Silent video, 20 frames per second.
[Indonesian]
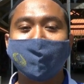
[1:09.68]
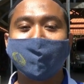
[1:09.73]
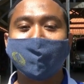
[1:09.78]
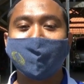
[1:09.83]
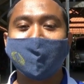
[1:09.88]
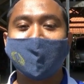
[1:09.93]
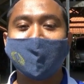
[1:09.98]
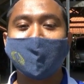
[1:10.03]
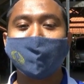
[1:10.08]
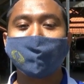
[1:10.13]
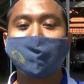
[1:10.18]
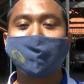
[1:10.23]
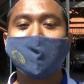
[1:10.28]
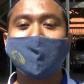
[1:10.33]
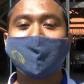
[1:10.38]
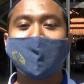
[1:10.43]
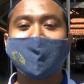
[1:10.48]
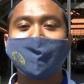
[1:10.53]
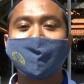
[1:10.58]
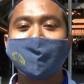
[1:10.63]
saya
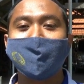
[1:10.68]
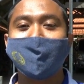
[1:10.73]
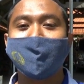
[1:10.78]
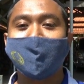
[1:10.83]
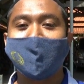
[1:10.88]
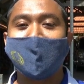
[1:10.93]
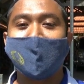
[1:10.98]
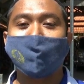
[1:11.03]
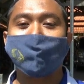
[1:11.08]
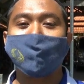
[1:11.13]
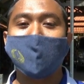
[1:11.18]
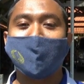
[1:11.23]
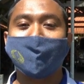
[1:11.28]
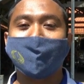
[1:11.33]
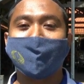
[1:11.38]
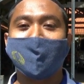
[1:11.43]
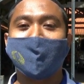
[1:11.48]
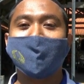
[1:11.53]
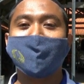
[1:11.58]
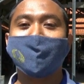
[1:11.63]
memang nyanyinya apal
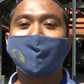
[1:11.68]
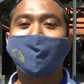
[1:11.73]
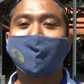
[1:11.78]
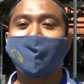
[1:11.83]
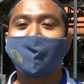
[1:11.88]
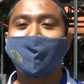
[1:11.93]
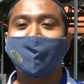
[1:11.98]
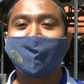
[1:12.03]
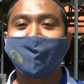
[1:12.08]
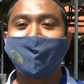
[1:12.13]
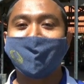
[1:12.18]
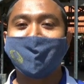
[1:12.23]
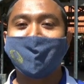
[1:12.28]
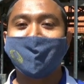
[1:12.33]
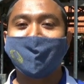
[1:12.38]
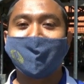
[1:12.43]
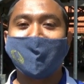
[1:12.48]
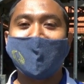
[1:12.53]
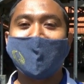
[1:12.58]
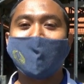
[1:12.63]
sekarang ya
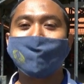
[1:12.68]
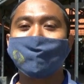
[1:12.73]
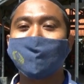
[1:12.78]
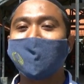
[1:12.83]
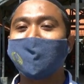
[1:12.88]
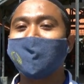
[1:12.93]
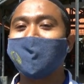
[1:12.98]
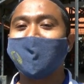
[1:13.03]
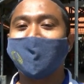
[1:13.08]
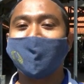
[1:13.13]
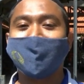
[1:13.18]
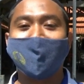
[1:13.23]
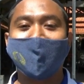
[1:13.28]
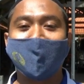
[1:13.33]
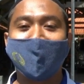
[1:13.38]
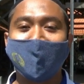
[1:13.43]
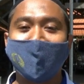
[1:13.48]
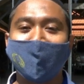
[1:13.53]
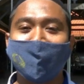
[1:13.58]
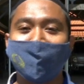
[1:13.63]
nggak apa lagi
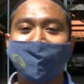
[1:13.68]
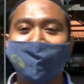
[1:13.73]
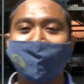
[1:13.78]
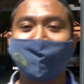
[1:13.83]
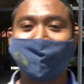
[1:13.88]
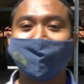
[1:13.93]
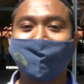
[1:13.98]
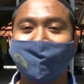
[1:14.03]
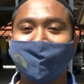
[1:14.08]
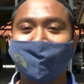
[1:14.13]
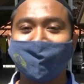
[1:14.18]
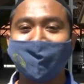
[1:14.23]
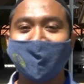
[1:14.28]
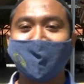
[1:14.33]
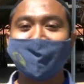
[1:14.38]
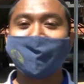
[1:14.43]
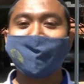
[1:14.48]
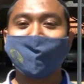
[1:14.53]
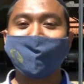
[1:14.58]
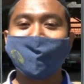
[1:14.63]
gara-gara
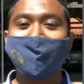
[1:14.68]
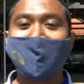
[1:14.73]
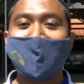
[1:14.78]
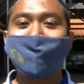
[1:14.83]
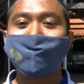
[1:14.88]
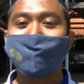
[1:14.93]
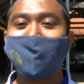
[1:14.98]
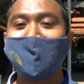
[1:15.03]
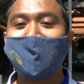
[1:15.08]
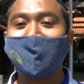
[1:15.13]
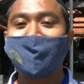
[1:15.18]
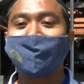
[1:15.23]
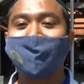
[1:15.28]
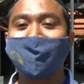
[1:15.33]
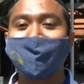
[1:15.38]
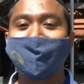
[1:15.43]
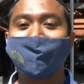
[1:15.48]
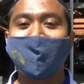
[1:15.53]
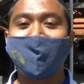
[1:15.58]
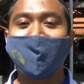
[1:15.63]
nyanyi terus ya apalagi
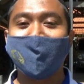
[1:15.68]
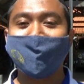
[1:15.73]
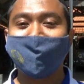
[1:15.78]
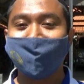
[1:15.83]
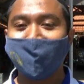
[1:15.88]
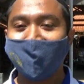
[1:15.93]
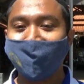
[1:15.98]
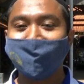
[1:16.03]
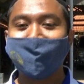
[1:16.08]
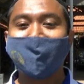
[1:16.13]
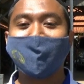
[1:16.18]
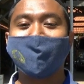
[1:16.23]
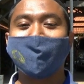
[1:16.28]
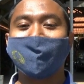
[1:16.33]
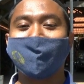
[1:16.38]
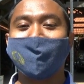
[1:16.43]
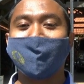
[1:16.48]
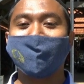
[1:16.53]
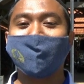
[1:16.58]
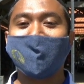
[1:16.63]
wah jiwa nasionalisnya
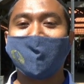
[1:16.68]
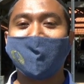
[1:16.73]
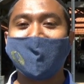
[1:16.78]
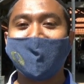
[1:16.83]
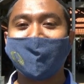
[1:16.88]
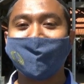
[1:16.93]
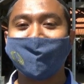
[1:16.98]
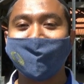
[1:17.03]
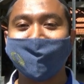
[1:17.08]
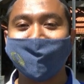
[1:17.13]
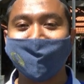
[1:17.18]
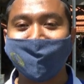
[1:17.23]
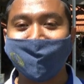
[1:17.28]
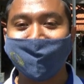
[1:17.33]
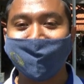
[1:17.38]
keluar lagi nih.